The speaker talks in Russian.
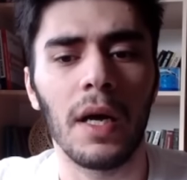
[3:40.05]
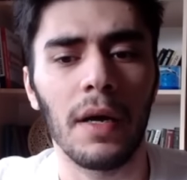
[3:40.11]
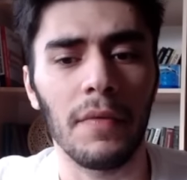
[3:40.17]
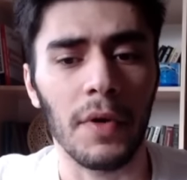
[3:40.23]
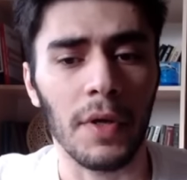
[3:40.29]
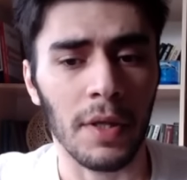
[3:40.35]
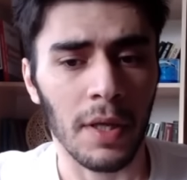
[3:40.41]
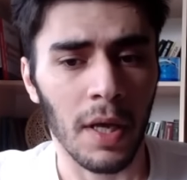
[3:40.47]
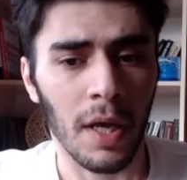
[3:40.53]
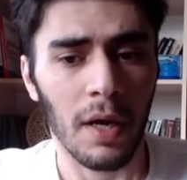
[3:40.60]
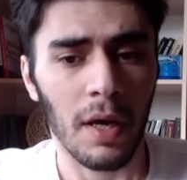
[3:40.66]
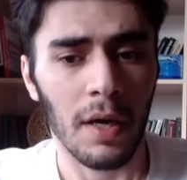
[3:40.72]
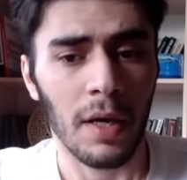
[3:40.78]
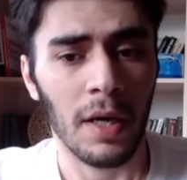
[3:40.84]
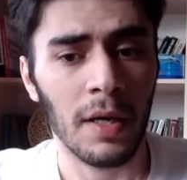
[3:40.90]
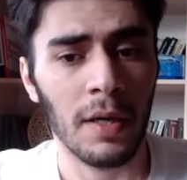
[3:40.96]
Вот.
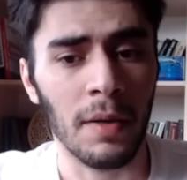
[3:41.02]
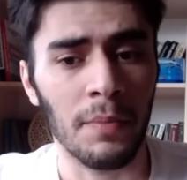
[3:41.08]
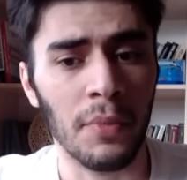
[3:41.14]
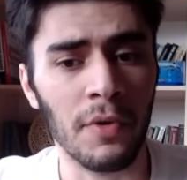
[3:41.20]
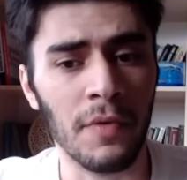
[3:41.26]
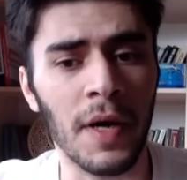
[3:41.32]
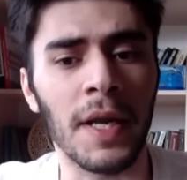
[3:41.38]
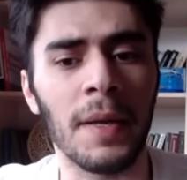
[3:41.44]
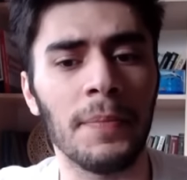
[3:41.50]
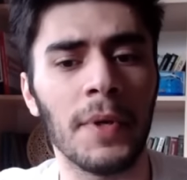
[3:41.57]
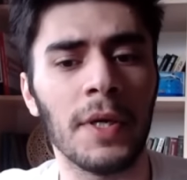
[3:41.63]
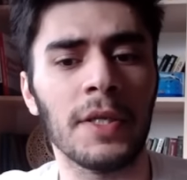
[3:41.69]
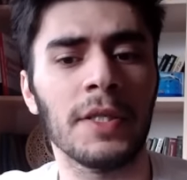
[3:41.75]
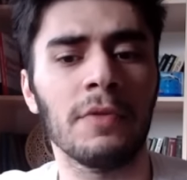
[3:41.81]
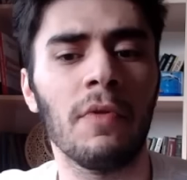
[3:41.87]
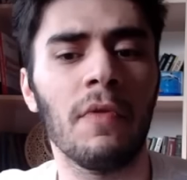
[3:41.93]
А, буквально
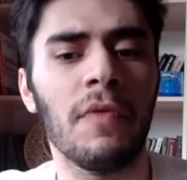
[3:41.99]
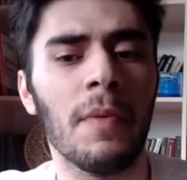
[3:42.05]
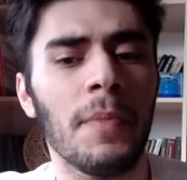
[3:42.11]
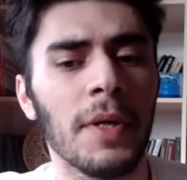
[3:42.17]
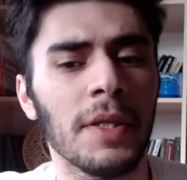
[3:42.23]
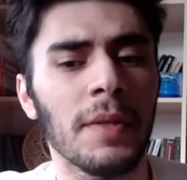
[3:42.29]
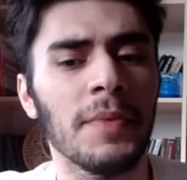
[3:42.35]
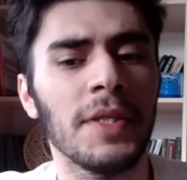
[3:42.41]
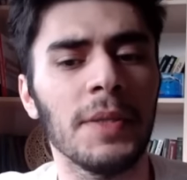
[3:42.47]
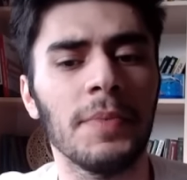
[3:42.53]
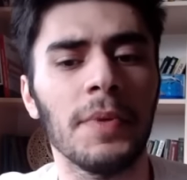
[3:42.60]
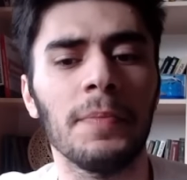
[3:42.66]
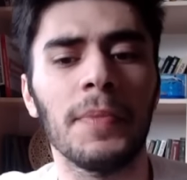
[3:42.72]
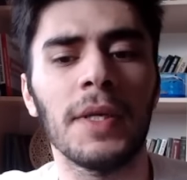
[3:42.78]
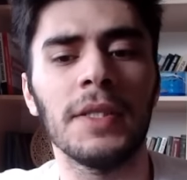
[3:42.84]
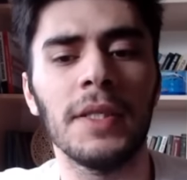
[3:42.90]
пару слов об этом типе
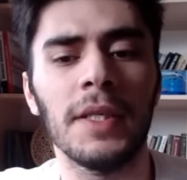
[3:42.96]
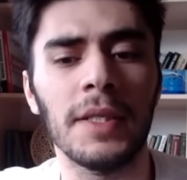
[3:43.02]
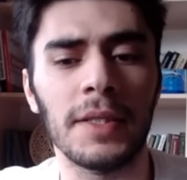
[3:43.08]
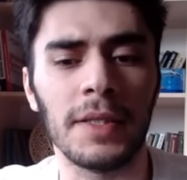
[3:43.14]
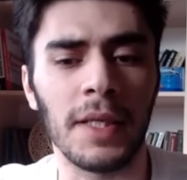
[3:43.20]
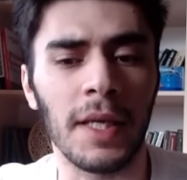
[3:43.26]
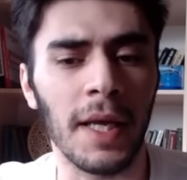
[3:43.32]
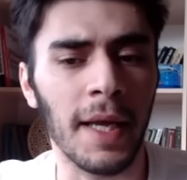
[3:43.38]
позиции.